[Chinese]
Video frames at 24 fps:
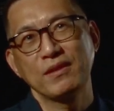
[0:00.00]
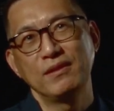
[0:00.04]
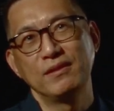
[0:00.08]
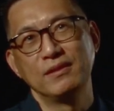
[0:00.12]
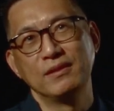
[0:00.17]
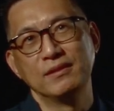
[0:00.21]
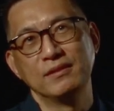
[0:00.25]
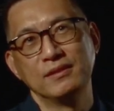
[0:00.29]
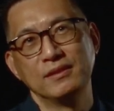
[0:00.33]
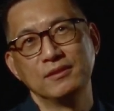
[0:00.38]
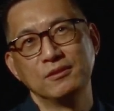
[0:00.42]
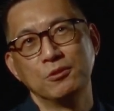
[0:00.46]

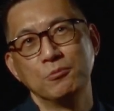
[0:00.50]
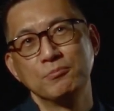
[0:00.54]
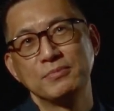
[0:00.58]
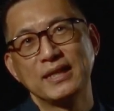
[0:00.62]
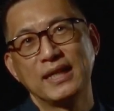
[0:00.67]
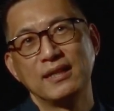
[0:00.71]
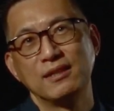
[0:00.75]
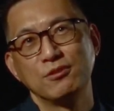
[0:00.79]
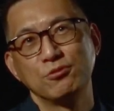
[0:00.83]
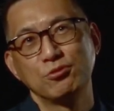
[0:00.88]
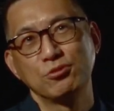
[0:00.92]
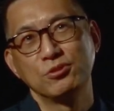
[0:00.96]
呃，我们
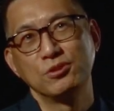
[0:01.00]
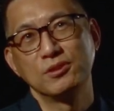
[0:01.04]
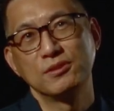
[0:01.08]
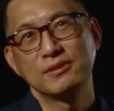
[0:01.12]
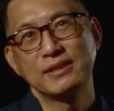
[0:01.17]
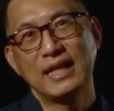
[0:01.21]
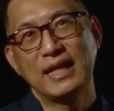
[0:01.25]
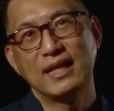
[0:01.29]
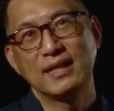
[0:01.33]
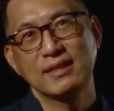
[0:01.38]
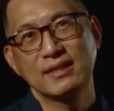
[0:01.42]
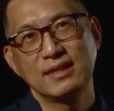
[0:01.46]
常常说
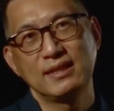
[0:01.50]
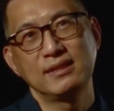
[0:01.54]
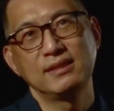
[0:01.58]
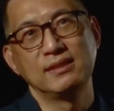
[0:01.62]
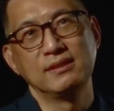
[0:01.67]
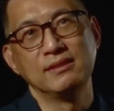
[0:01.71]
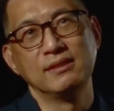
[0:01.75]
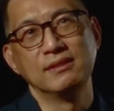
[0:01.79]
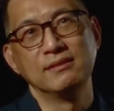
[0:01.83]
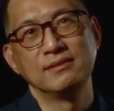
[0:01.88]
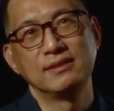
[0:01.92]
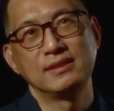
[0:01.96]
它可
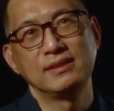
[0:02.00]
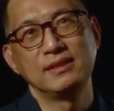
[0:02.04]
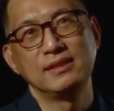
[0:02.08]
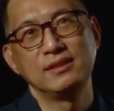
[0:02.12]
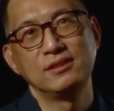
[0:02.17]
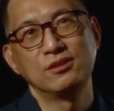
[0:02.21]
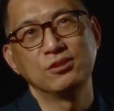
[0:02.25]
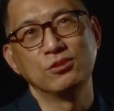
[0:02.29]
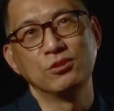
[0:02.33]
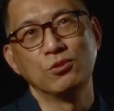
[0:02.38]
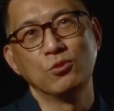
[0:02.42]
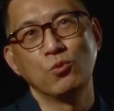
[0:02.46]
能是一
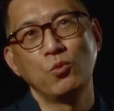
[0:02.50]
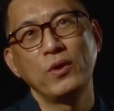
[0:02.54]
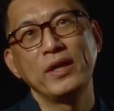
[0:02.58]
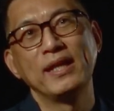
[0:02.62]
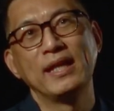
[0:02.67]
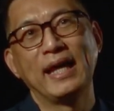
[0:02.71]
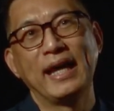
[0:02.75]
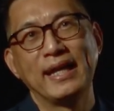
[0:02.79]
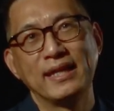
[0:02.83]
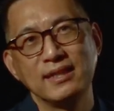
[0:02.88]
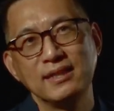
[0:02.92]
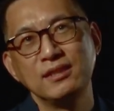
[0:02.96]
种未
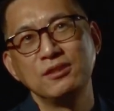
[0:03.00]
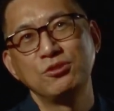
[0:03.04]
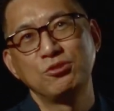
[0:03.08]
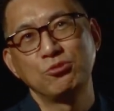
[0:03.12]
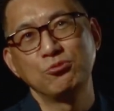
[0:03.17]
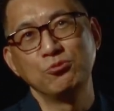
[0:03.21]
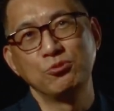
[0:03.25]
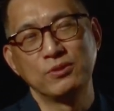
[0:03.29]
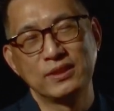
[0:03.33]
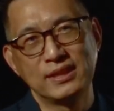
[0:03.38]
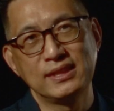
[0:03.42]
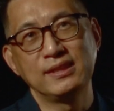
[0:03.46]
来艺
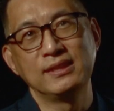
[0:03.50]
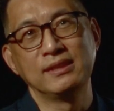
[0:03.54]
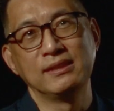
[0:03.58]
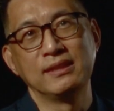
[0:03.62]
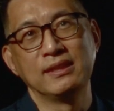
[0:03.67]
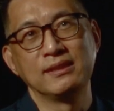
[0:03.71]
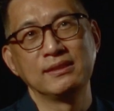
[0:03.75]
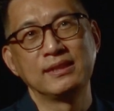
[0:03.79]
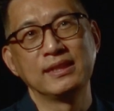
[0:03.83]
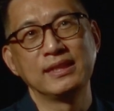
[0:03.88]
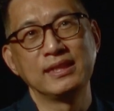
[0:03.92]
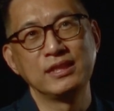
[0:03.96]
术可
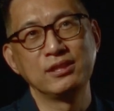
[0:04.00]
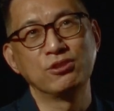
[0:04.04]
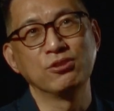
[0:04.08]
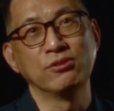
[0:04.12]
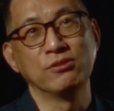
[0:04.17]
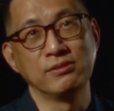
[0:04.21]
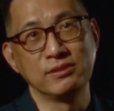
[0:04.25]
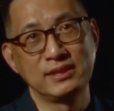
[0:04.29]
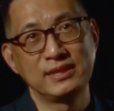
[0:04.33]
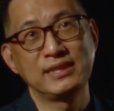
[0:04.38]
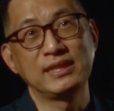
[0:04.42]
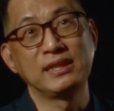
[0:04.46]
能的一
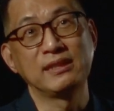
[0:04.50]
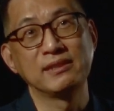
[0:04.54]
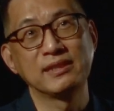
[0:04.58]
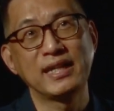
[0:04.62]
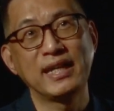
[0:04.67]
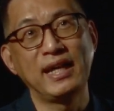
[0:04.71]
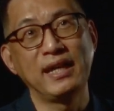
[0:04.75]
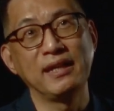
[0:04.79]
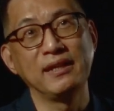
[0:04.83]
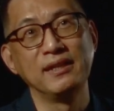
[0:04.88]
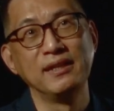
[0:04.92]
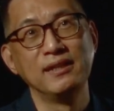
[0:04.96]
种形
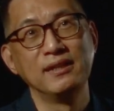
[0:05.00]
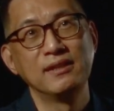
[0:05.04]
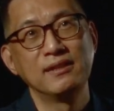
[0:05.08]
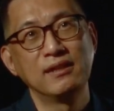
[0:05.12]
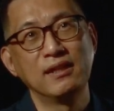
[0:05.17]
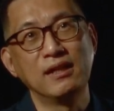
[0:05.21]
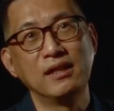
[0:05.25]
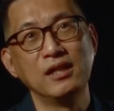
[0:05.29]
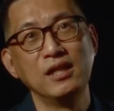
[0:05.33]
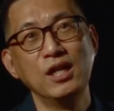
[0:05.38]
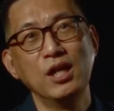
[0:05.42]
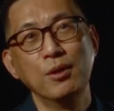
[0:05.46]
态
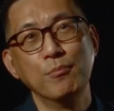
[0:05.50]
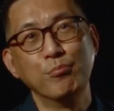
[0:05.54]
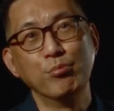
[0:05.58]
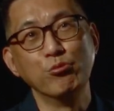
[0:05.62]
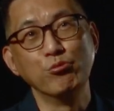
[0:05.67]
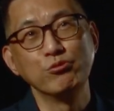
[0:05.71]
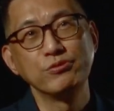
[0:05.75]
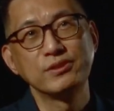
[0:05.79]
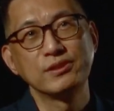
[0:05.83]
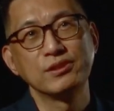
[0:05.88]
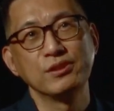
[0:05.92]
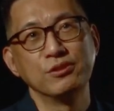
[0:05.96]
啊，
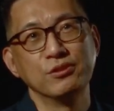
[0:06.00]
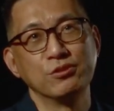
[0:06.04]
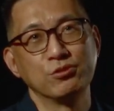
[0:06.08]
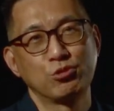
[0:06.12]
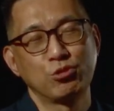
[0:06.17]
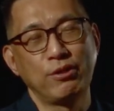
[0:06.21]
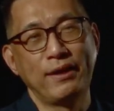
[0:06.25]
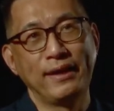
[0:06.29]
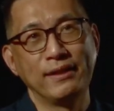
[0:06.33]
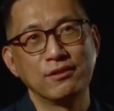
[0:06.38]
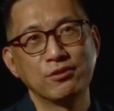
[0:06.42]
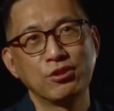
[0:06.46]
不受
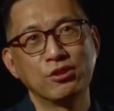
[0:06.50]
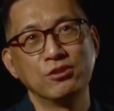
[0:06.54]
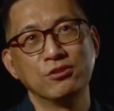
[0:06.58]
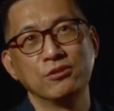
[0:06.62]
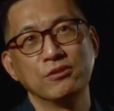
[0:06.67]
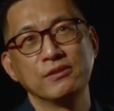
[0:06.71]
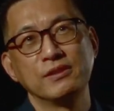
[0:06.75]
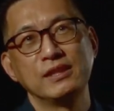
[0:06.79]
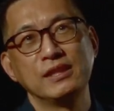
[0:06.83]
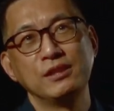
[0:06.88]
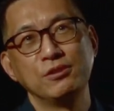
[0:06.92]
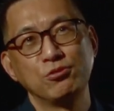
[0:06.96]
传统
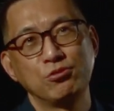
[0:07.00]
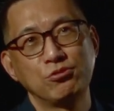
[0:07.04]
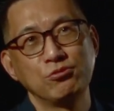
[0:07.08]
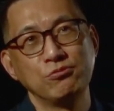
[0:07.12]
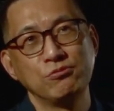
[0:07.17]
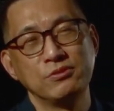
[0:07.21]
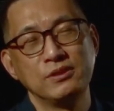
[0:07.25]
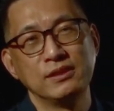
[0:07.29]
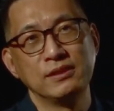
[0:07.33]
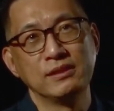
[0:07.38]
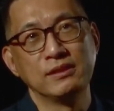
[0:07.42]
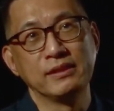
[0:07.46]
艺术
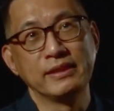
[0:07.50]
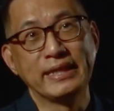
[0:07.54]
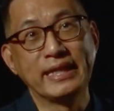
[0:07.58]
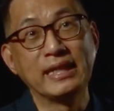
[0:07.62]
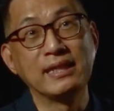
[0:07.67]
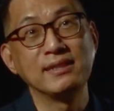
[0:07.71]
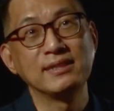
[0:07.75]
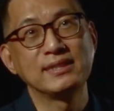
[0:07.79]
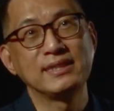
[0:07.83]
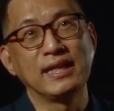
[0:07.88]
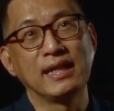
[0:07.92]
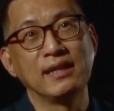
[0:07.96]
的
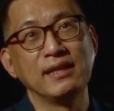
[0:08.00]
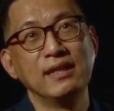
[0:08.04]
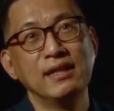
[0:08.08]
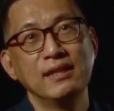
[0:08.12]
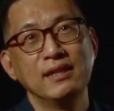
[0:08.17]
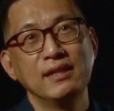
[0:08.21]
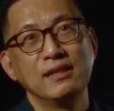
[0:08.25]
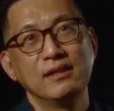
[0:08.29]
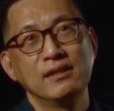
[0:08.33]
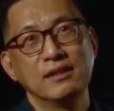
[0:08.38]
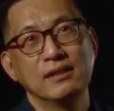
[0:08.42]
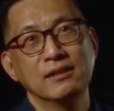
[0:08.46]
影响，
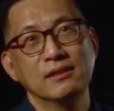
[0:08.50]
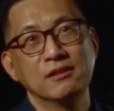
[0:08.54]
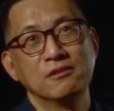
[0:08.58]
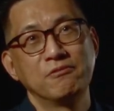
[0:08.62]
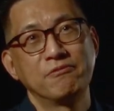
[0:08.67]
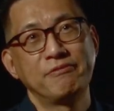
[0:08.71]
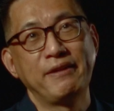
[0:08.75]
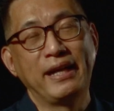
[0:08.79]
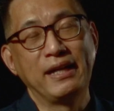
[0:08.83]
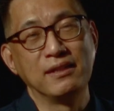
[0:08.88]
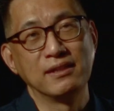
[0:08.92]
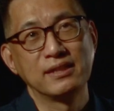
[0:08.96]
呃，
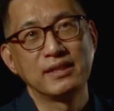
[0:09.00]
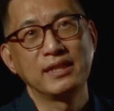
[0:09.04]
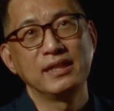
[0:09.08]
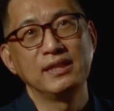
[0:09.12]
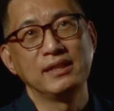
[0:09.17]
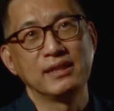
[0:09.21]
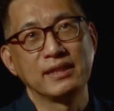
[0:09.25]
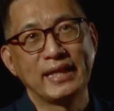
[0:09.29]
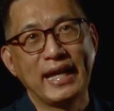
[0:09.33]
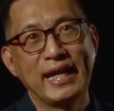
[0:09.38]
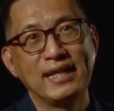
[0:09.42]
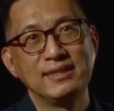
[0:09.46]
反而可
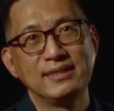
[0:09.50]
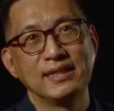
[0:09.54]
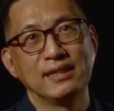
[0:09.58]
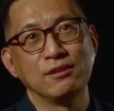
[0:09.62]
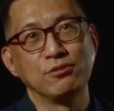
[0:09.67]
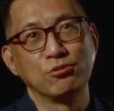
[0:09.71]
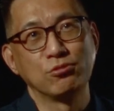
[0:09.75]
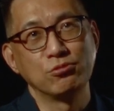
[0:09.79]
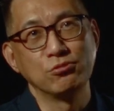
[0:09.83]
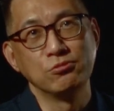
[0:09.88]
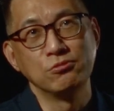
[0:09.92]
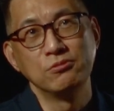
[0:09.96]
以开展
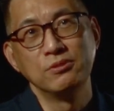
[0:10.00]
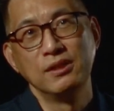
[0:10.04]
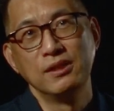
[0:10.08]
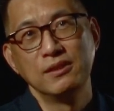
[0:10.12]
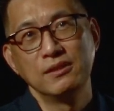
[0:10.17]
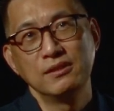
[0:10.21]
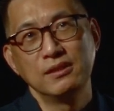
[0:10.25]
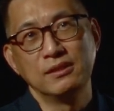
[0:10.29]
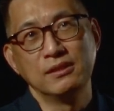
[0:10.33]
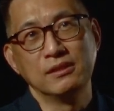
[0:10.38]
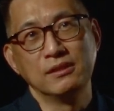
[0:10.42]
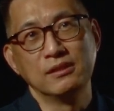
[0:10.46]
出
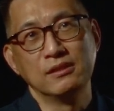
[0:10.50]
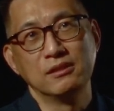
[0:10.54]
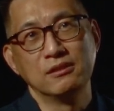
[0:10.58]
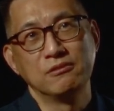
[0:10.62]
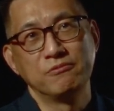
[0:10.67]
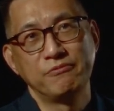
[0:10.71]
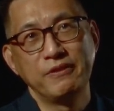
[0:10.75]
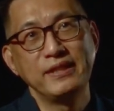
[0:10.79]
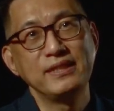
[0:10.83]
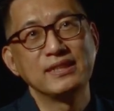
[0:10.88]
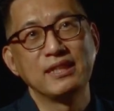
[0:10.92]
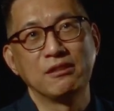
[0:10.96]
呃
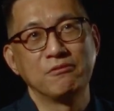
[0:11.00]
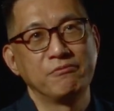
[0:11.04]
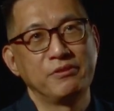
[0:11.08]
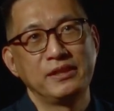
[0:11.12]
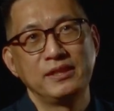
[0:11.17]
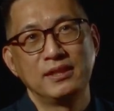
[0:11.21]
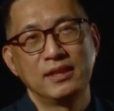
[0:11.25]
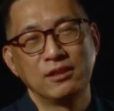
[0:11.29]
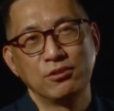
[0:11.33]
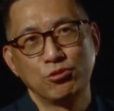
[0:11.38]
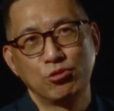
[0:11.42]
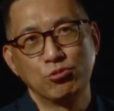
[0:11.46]
非常非
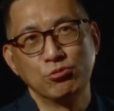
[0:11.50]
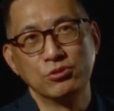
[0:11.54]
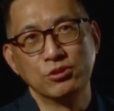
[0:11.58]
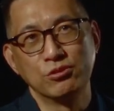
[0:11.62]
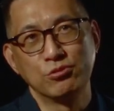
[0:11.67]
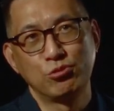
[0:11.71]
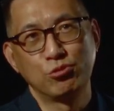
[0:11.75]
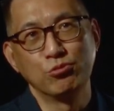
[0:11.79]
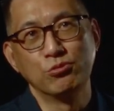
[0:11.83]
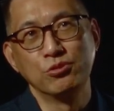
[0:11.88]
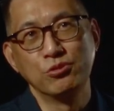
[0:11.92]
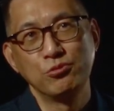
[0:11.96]
常多
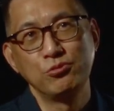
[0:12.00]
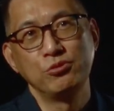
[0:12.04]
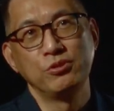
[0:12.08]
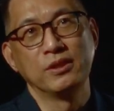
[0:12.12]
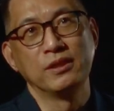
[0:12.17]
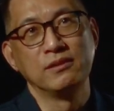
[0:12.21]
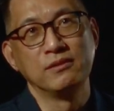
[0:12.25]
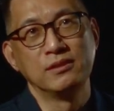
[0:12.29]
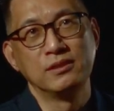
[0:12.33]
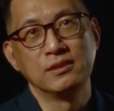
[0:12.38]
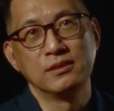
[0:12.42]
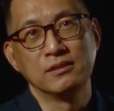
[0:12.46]
多
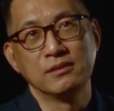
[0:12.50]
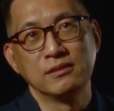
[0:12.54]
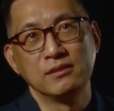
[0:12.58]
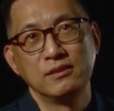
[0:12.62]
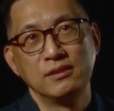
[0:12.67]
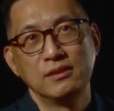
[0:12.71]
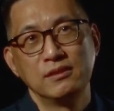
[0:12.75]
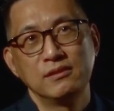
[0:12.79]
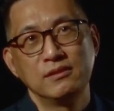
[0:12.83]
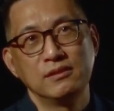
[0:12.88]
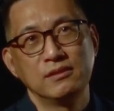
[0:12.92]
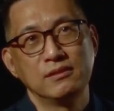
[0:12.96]
元的
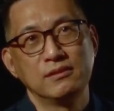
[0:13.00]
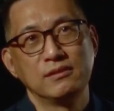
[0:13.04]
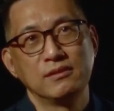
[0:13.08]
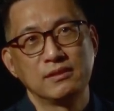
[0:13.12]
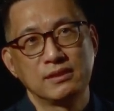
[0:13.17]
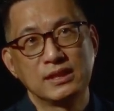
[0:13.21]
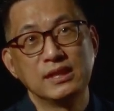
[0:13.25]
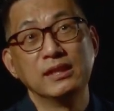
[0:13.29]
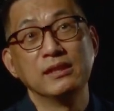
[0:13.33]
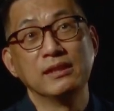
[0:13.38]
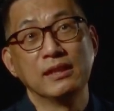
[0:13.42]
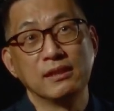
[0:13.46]
呃
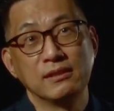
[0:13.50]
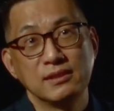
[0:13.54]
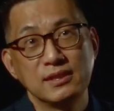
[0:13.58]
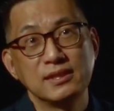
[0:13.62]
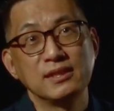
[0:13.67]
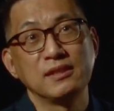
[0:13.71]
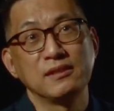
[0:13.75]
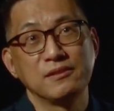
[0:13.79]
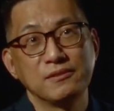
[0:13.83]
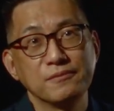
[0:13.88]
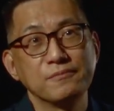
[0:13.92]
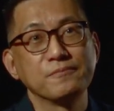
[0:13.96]
可能性。